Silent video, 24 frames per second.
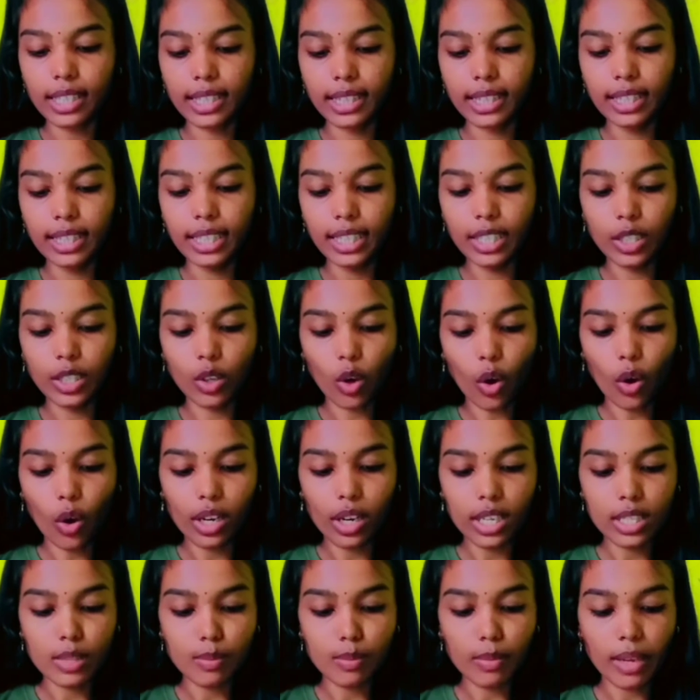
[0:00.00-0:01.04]
दी
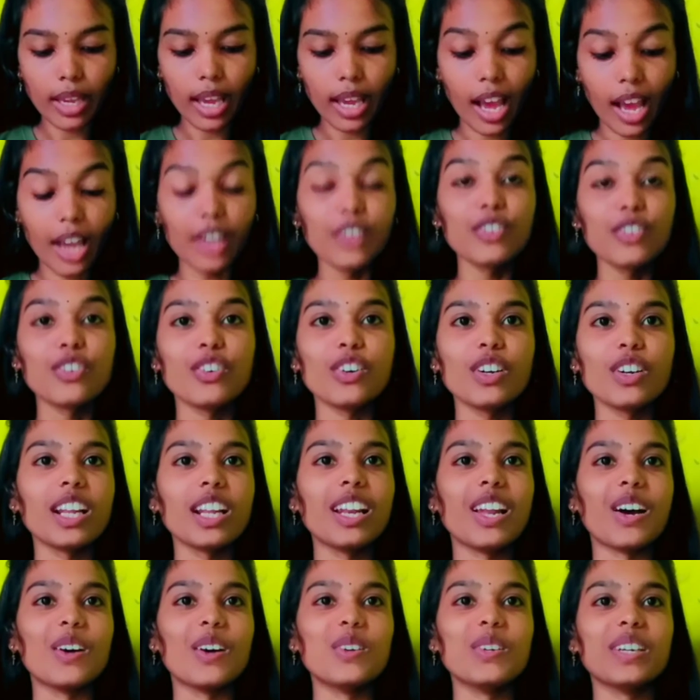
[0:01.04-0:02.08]
कॉलेज में आईफोन
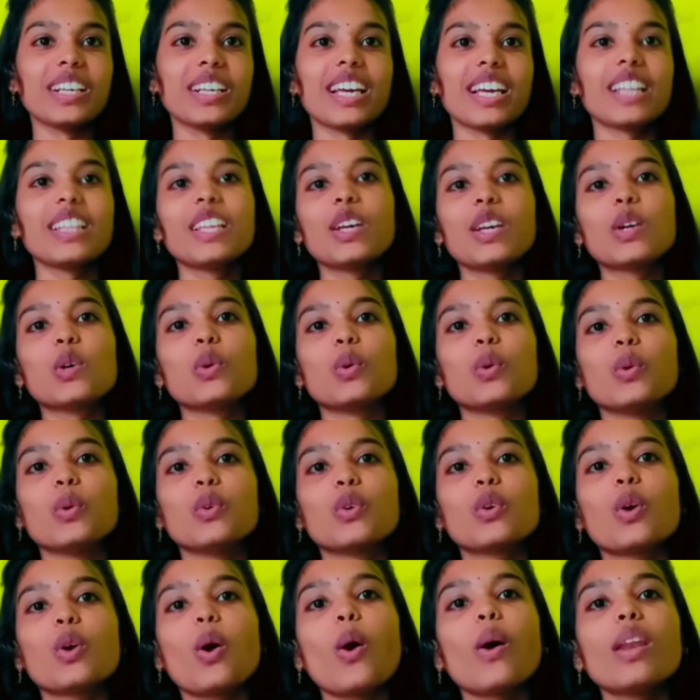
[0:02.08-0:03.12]
अलाउ है क्या देखो
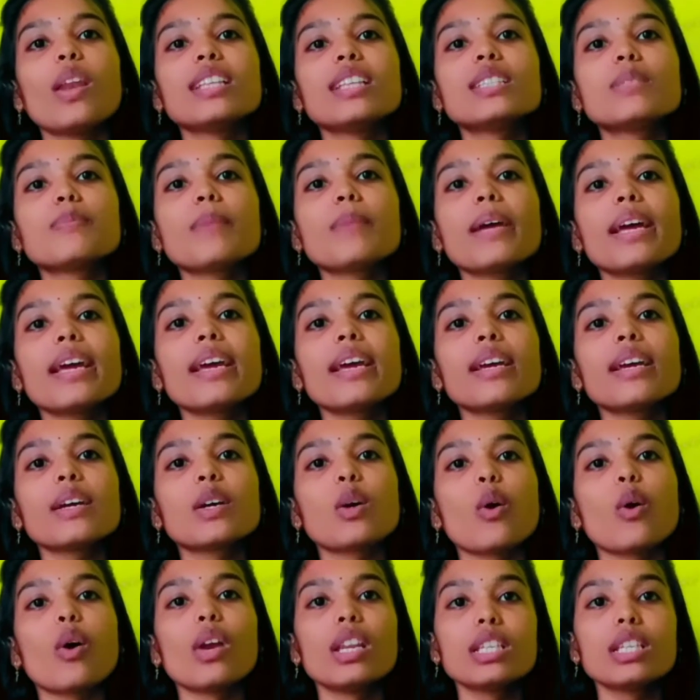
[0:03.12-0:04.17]
कॉलेज में
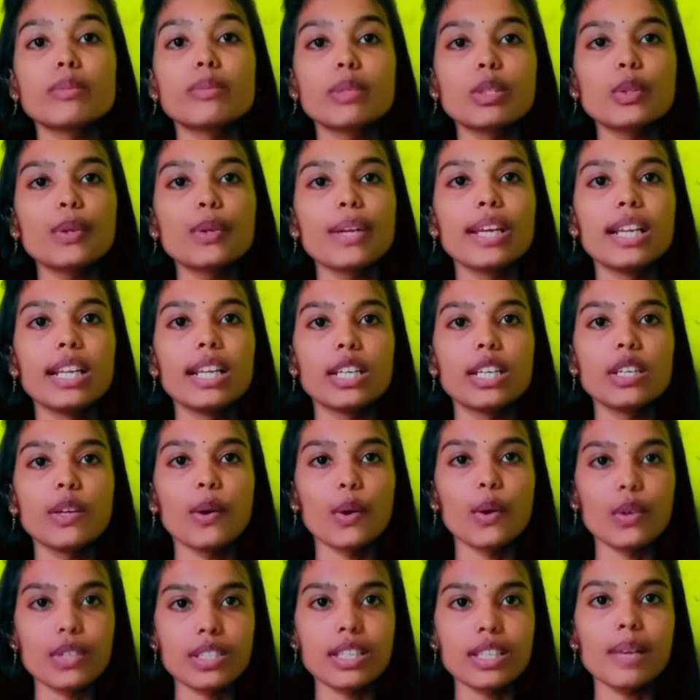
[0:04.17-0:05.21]
कॉलेज में तो नहीं लेकिन
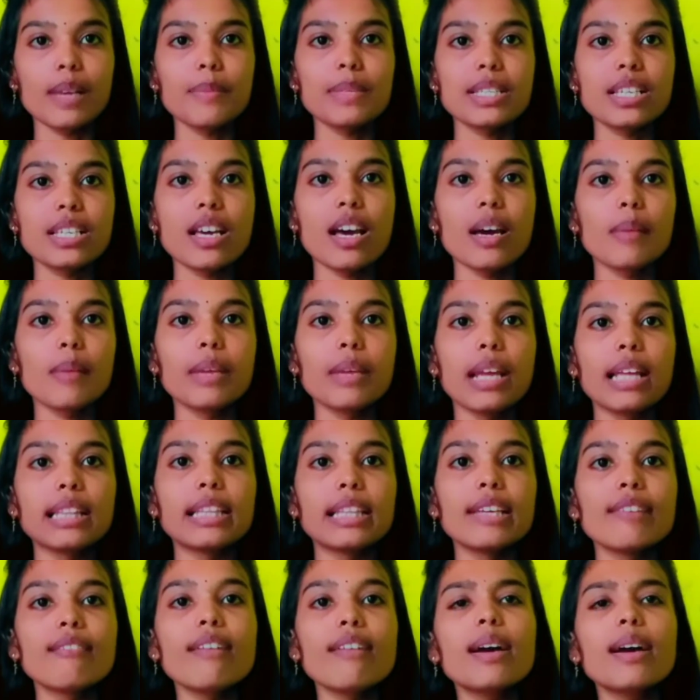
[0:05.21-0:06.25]
हॉस्टल में जहाँ हम
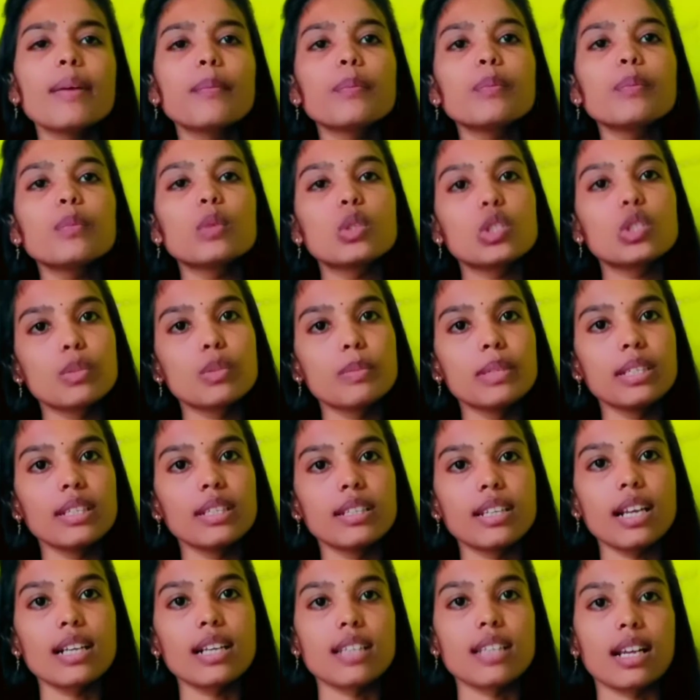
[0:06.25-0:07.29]
रहते हैं वहाँ हम कुछ भी
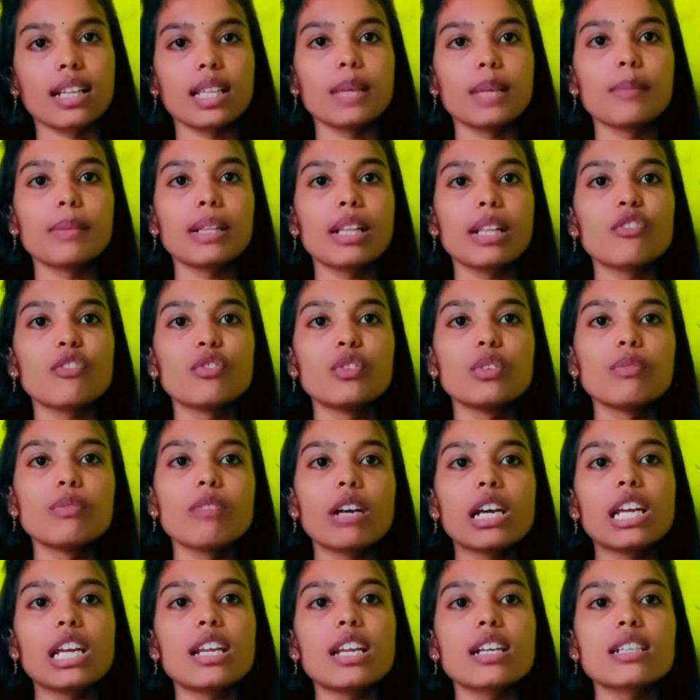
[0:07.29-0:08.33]
रख सकते हैं मतलब फ़ोन
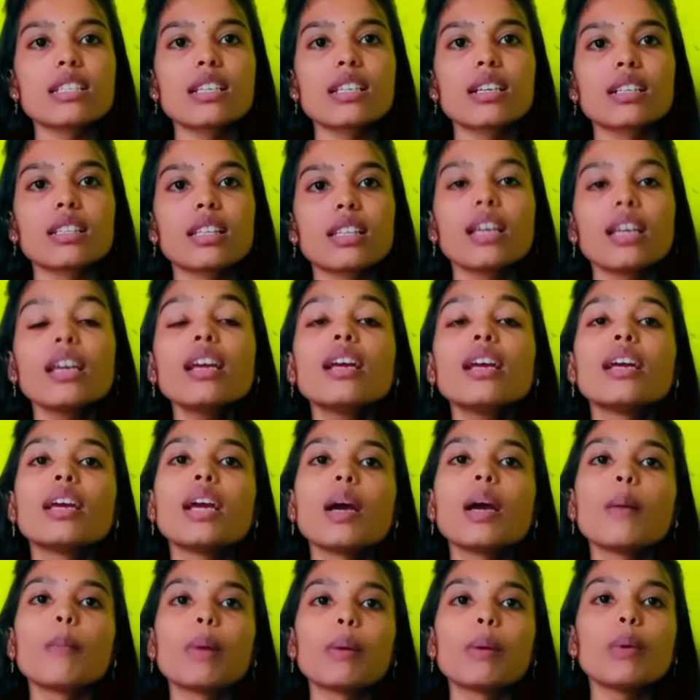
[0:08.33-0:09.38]
वगैरह रख सकते हैं
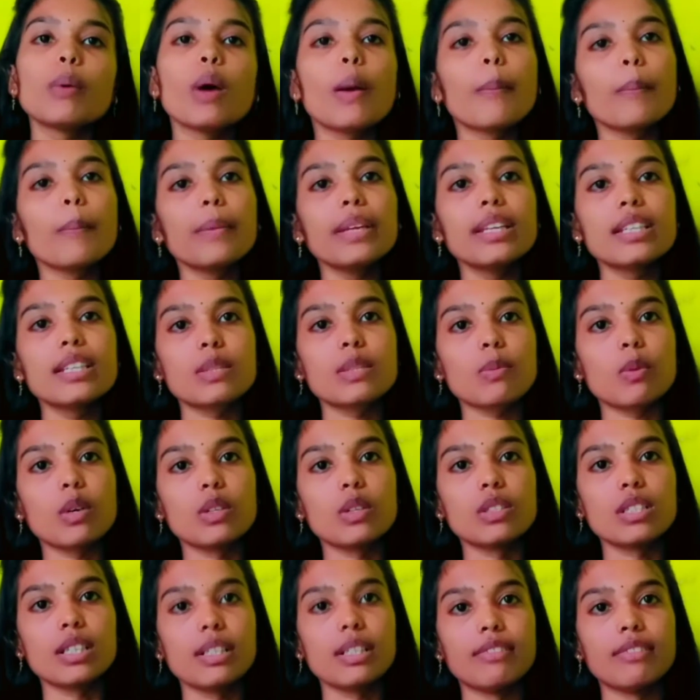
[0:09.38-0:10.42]
पर वो अपनी
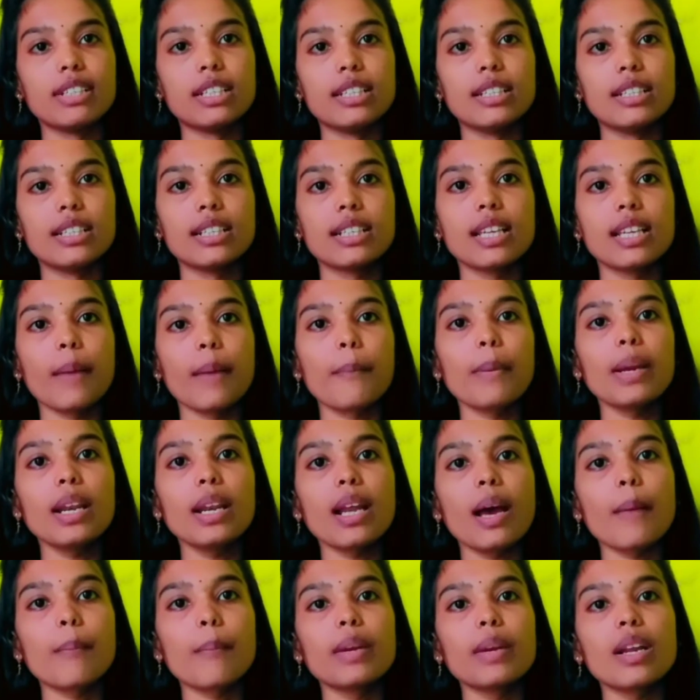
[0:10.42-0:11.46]
रिस्पॉन्सिबिलिटी है कि
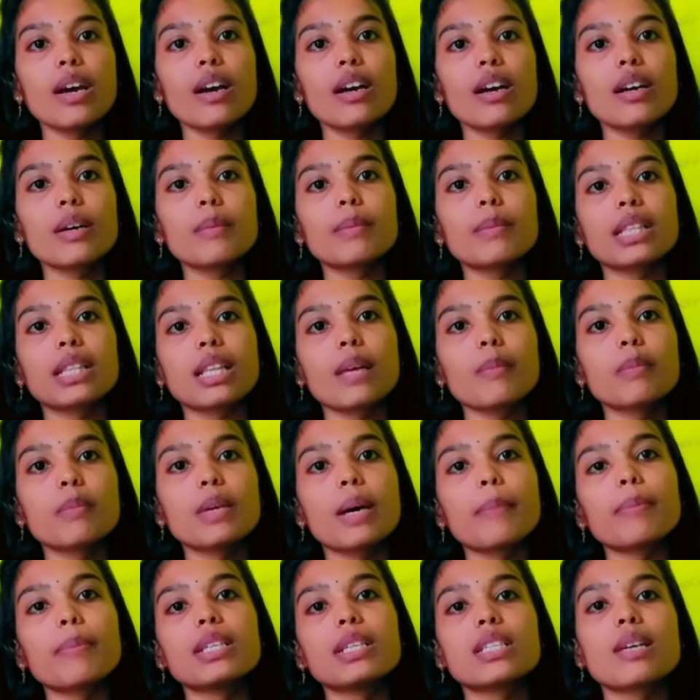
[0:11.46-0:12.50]
अपन अपना मतलब
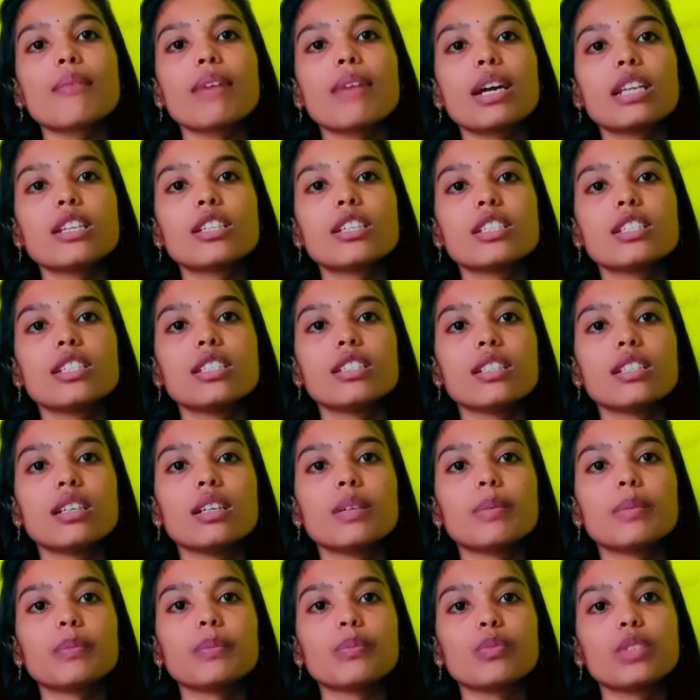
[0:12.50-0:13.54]
अपने सामान की चीज़
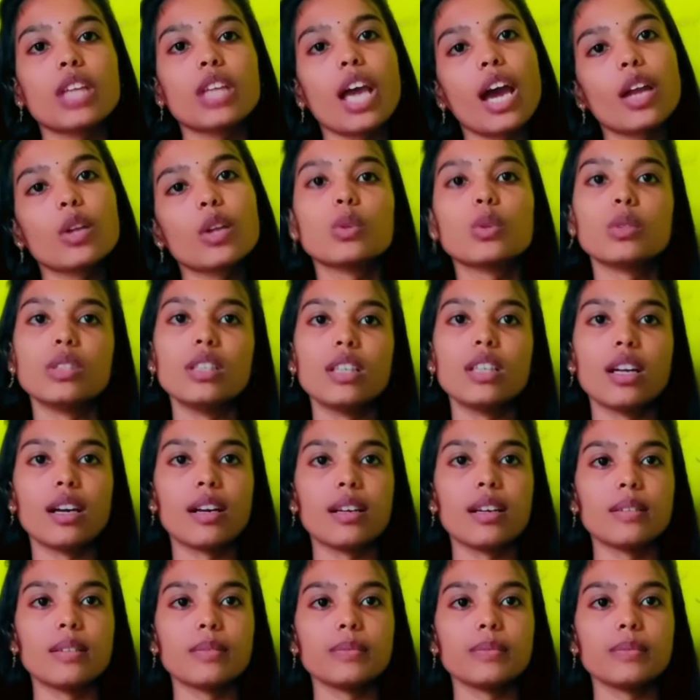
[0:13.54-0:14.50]
ध्यान खुद ही रखें